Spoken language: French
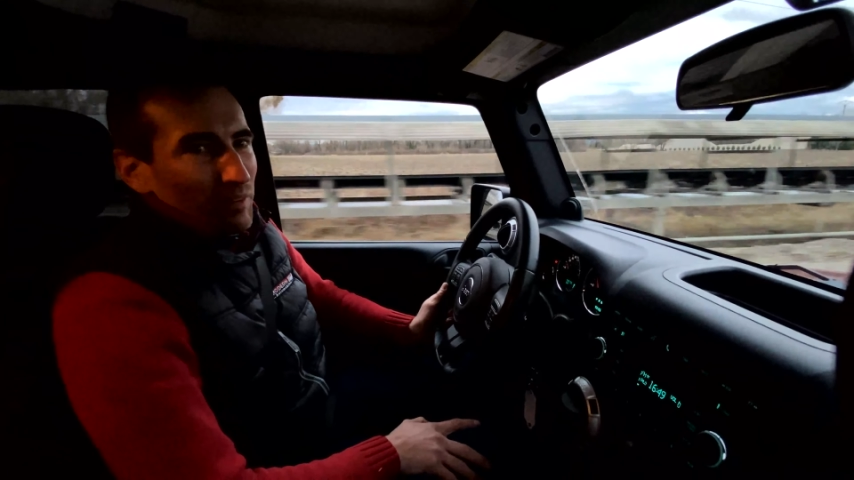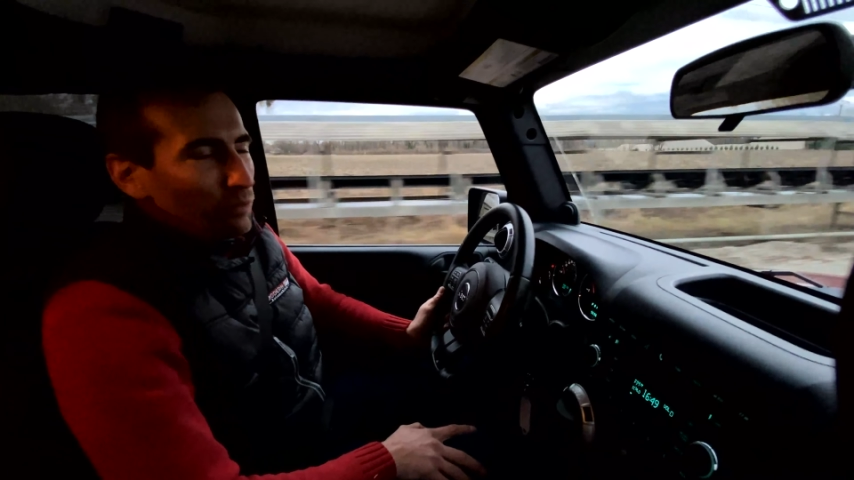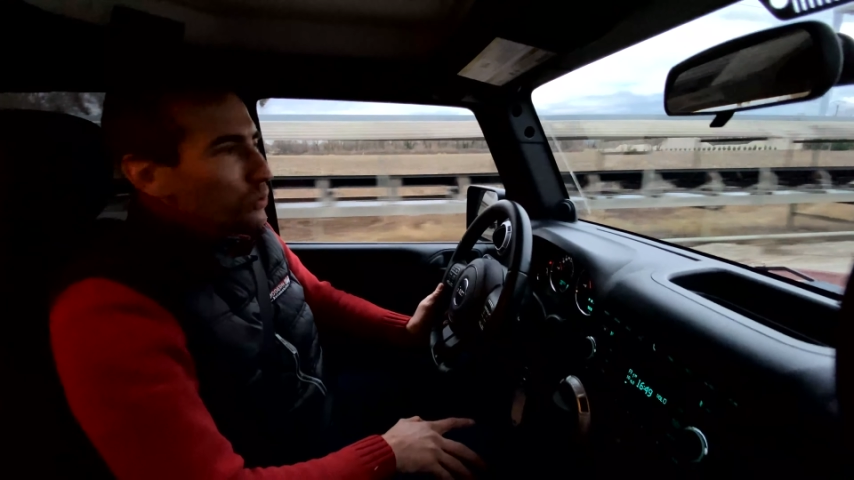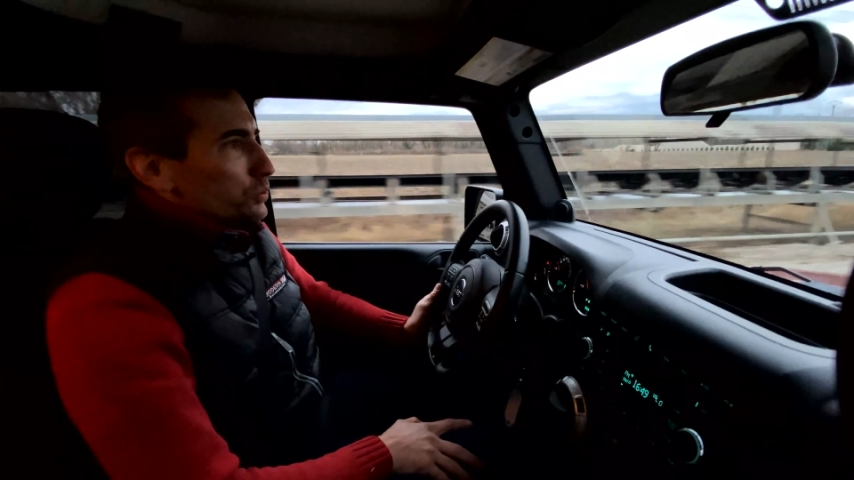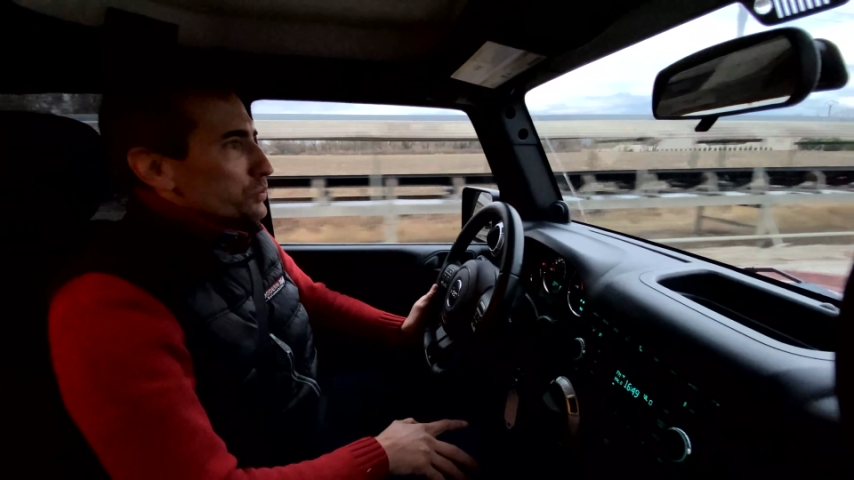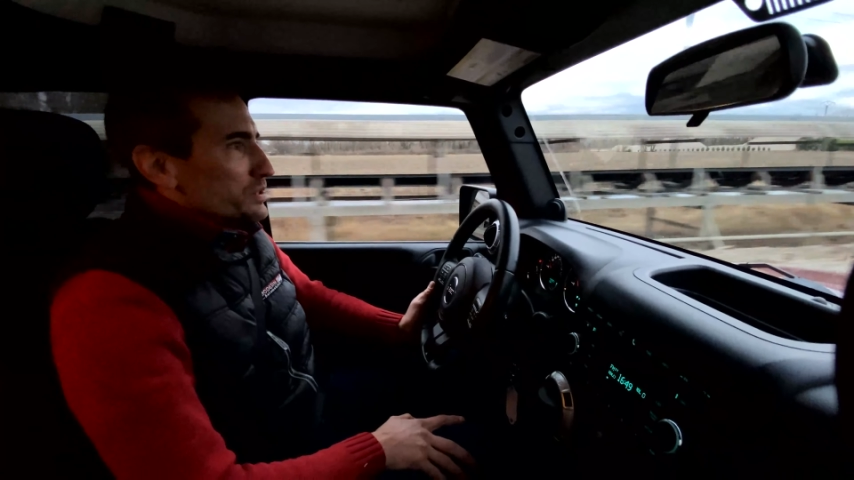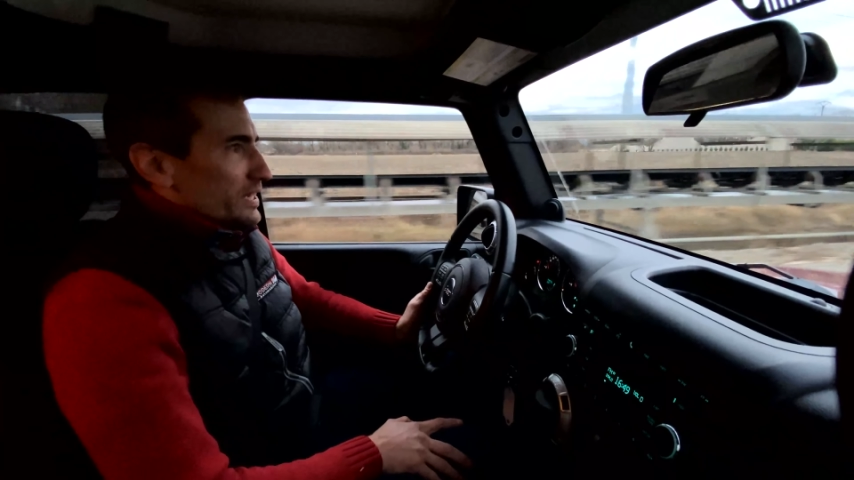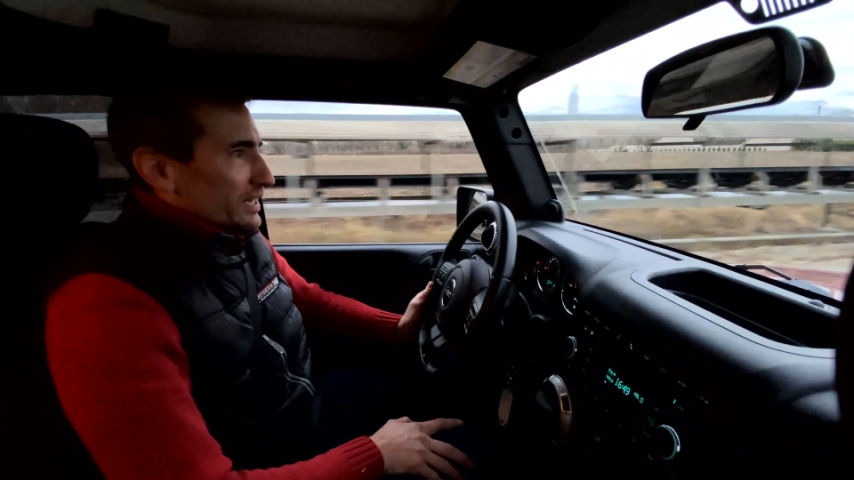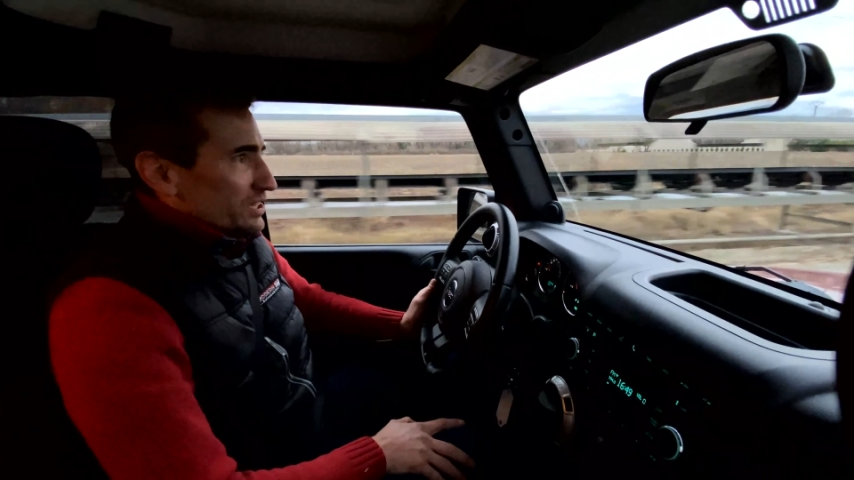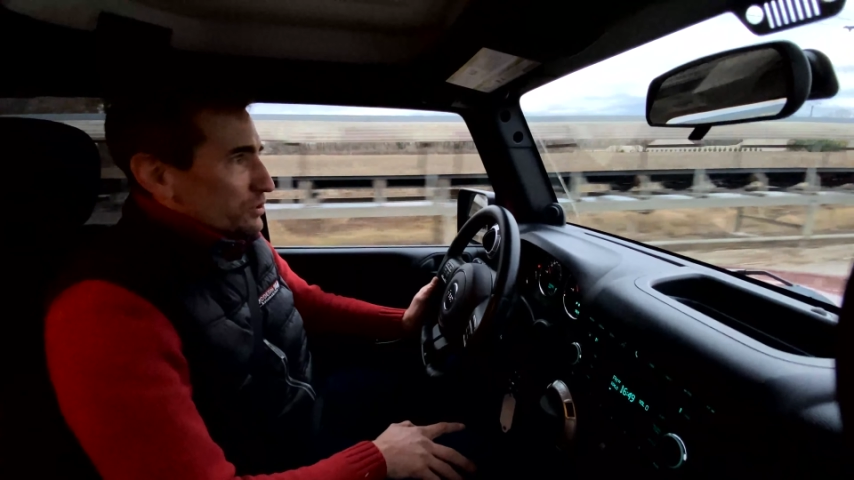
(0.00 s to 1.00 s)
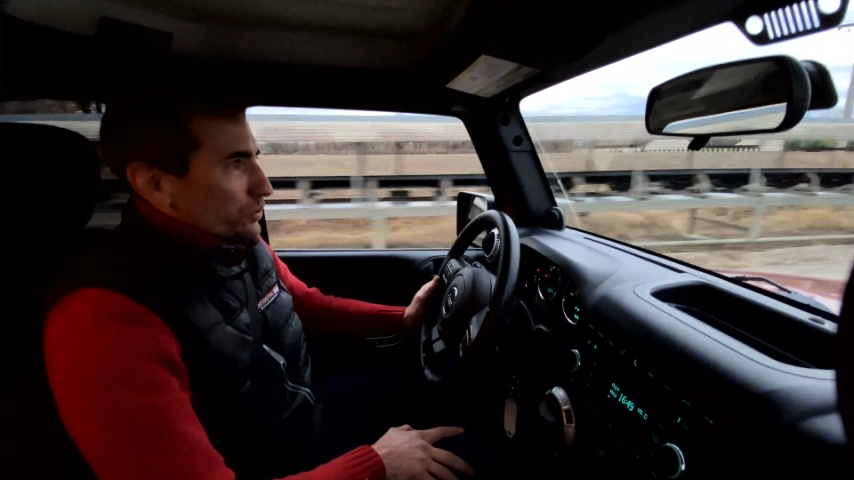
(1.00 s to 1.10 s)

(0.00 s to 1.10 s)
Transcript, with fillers: à beaucoup d'usages,